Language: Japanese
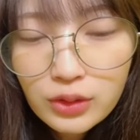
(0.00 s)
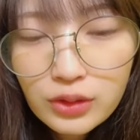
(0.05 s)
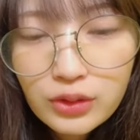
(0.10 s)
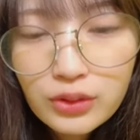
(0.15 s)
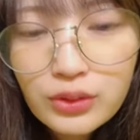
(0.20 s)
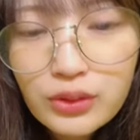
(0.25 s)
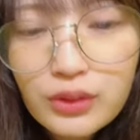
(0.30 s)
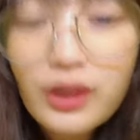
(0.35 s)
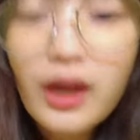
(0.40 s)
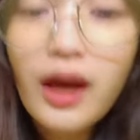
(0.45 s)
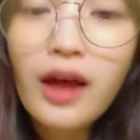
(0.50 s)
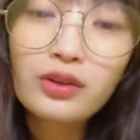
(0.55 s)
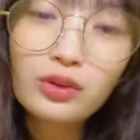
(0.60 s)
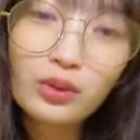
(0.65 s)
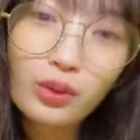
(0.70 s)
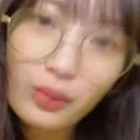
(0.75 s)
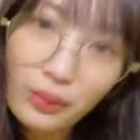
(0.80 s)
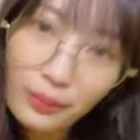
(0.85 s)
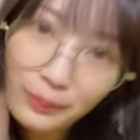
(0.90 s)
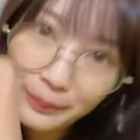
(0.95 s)

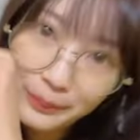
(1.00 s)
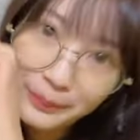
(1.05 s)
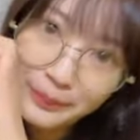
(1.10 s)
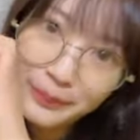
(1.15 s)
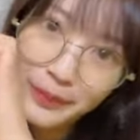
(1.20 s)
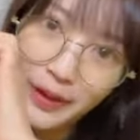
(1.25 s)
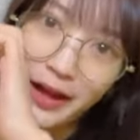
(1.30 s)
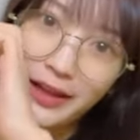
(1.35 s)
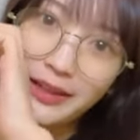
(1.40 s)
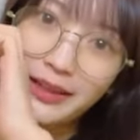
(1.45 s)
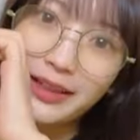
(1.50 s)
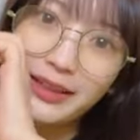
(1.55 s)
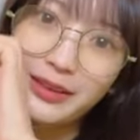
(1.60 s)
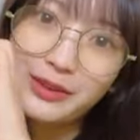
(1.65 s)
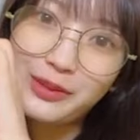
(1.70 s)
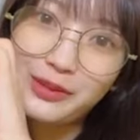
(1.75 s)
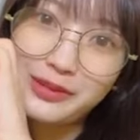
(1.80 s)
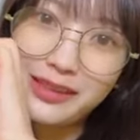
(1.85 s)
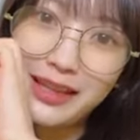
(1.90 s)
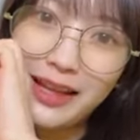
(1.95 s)
フルハートありが
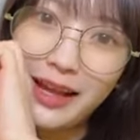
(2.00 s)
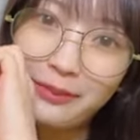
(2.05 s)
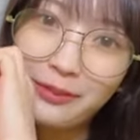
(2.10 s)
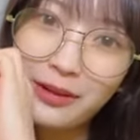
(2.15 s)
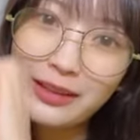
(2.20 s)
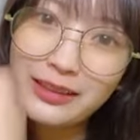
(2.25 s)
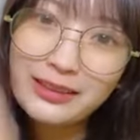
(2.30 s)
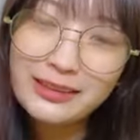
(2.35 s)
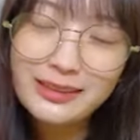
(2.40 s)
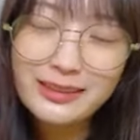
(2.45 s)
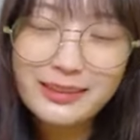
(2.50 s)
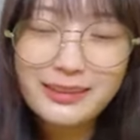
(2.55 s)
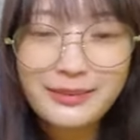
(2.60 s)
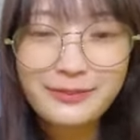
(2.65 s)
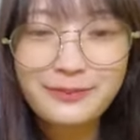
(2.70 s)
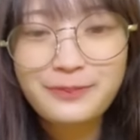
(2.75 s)
とうございます